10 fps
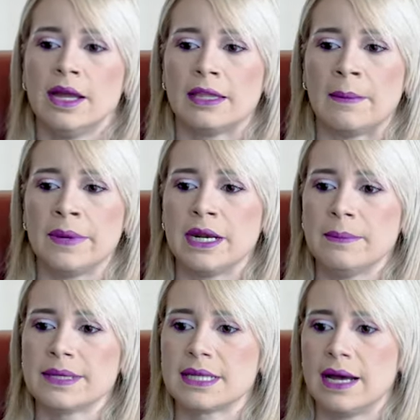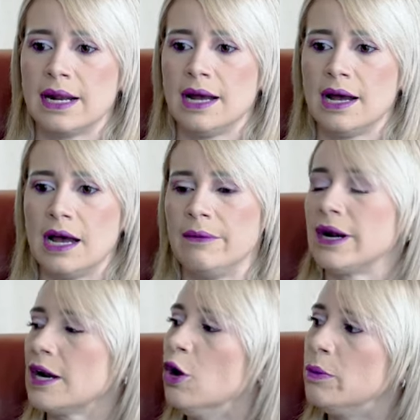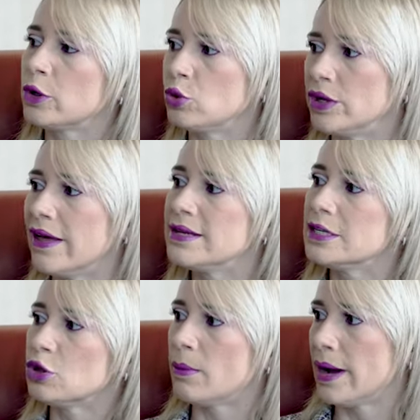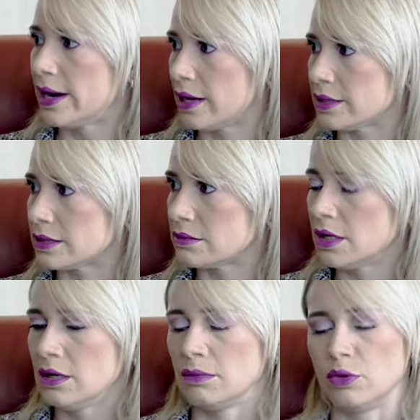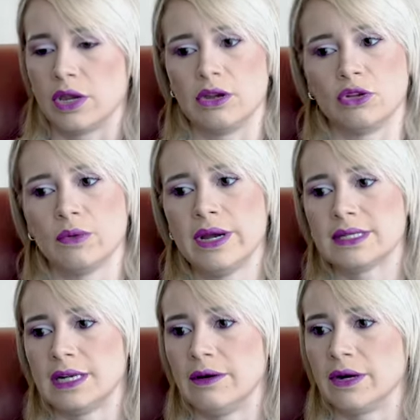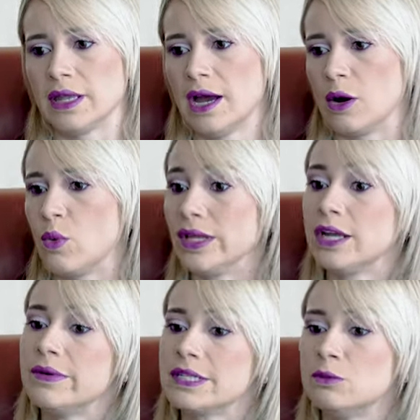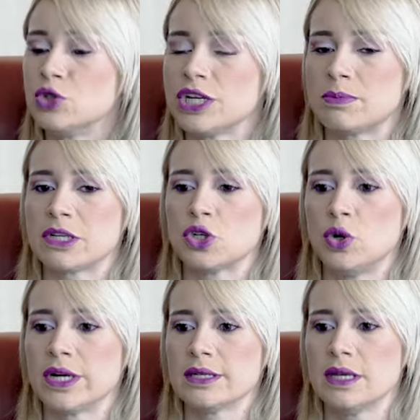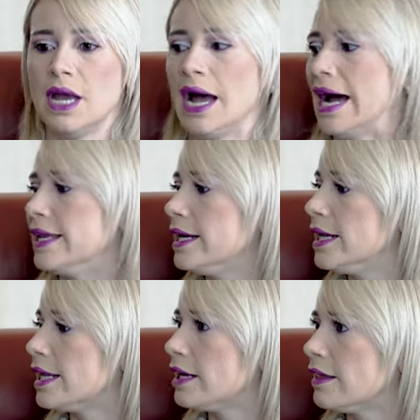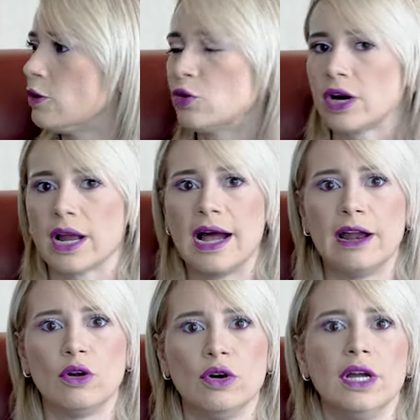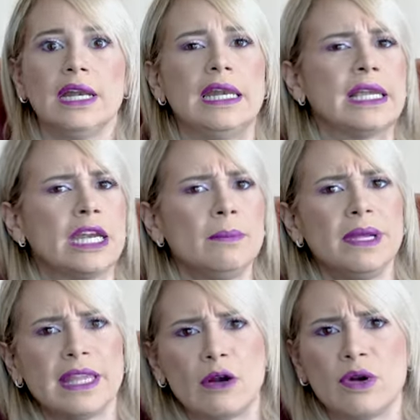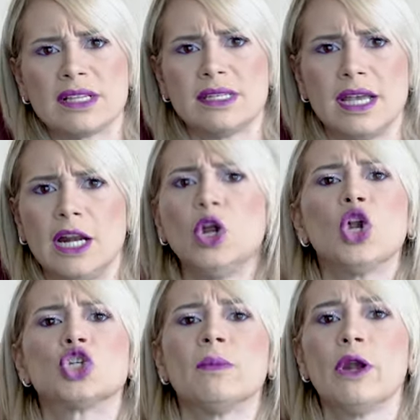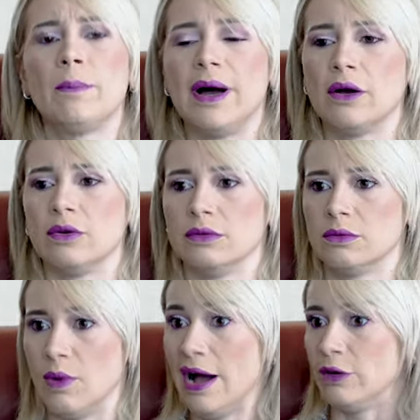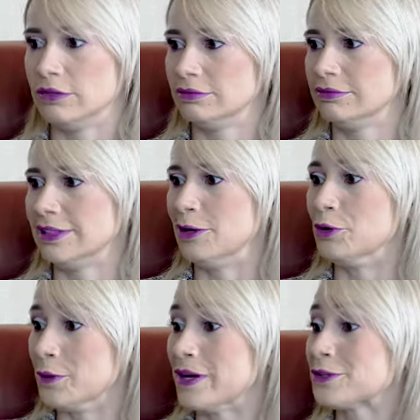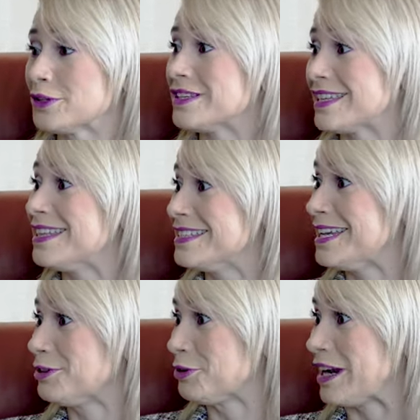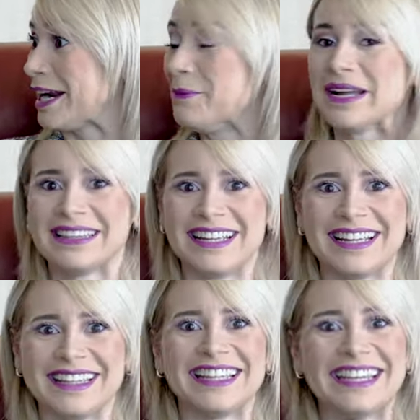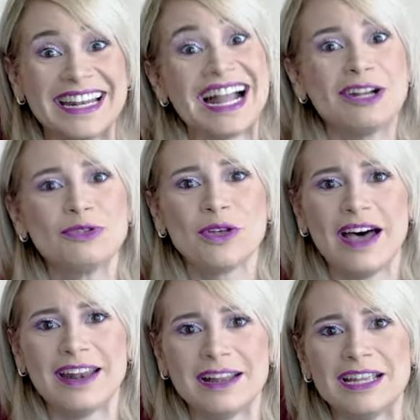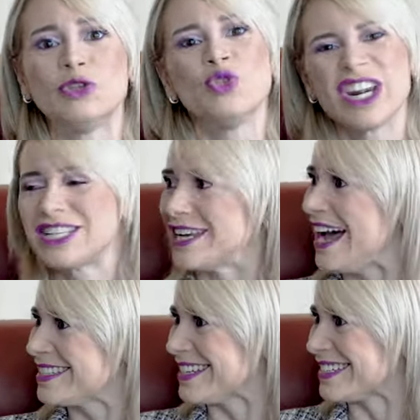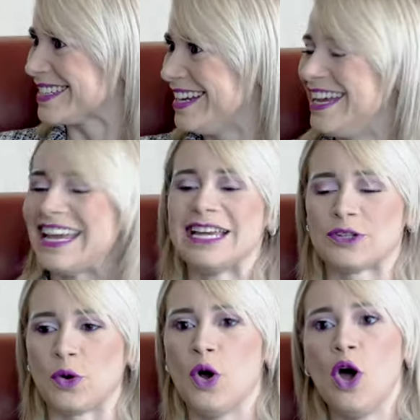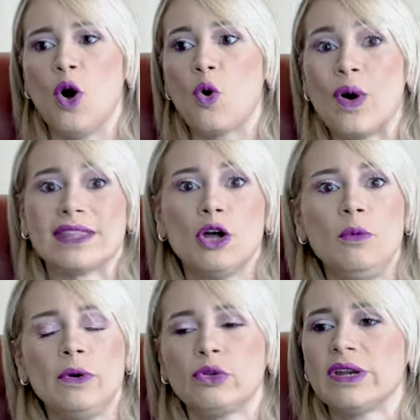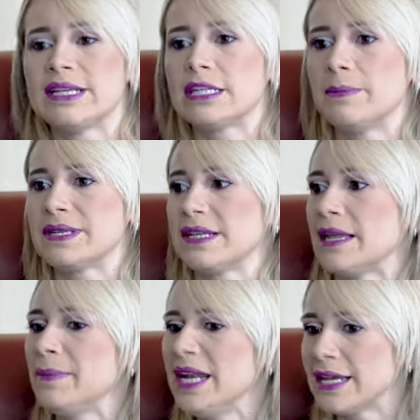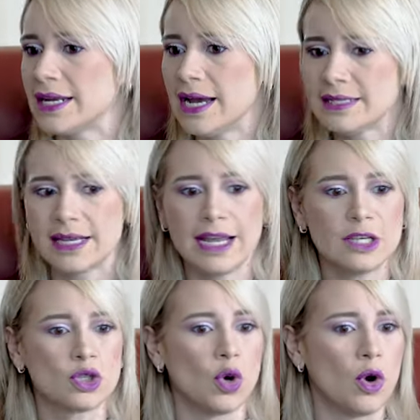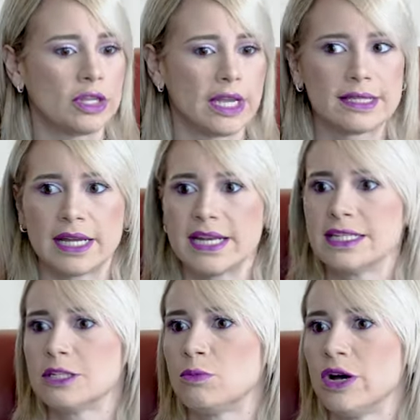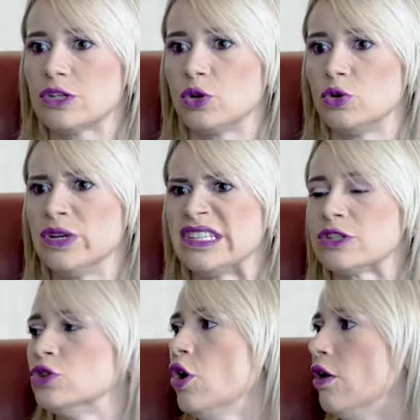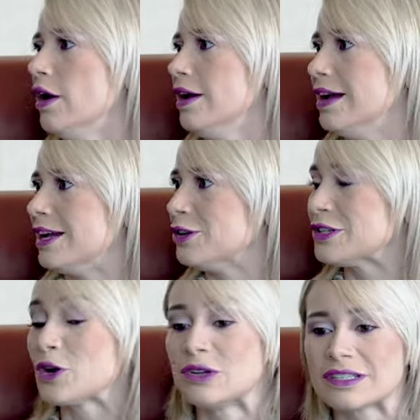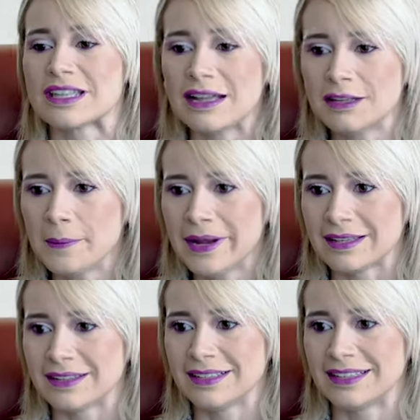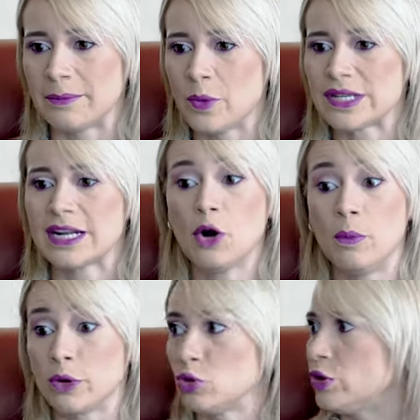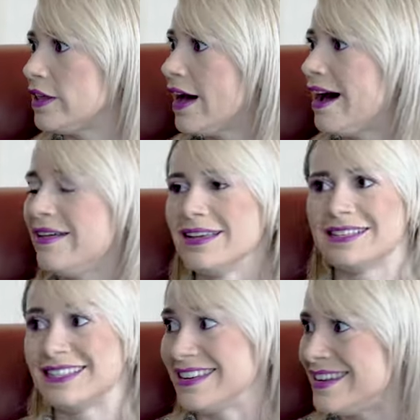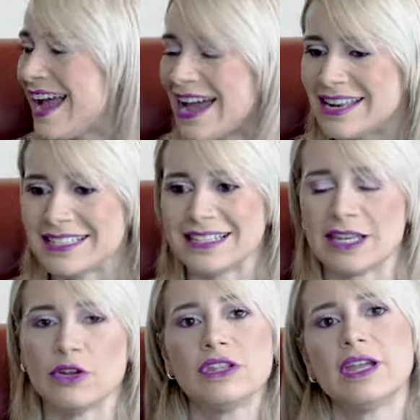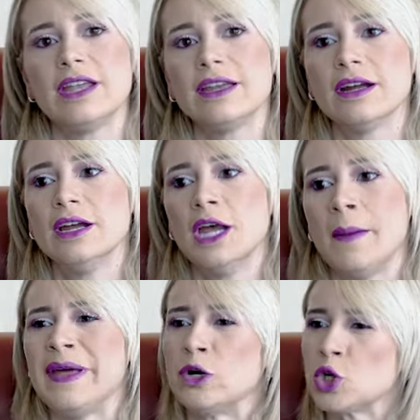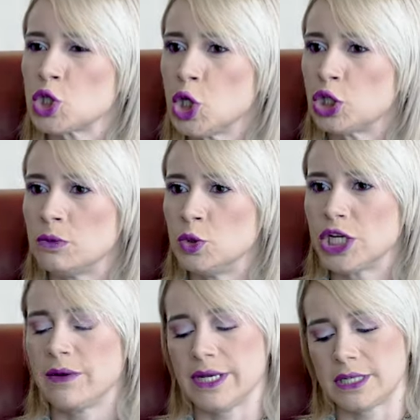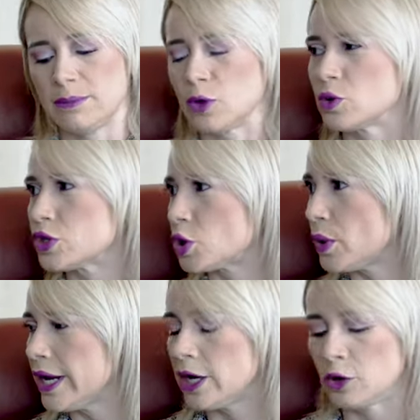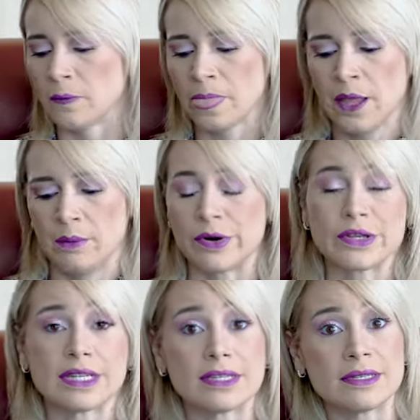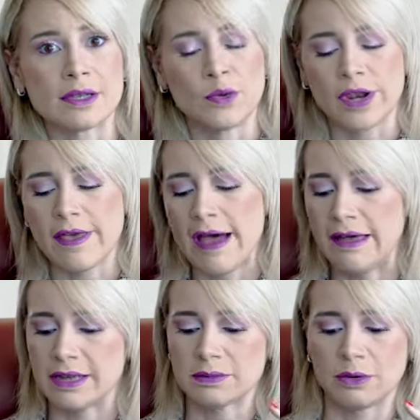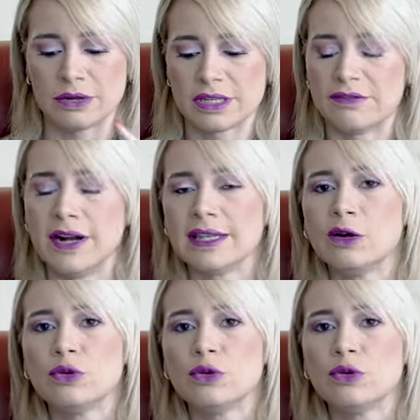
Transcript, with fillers: También empezar a, ver las oportunidades y tomarlas. Porque yo te voy a decir la verdad, cuántas veces muchas personas, alguien le quiere dar un regalo, le quiere invitar a una cena, no, no, yo me lo pago, wow, el universo te está diciendo claramente que te quieren ayudar y tú rechazas eso. O cuántas oportunidades se te presentan, mira, ¿quieres hacer esto? ¿Te estarías dispuesto? Y tú dices, no. Entonces constantemente te muestran oportunidades, señales de hacia dónde ir, pero nosotros muchas veces por nuestro ego, por nuestras inseguridades, por nuestra falta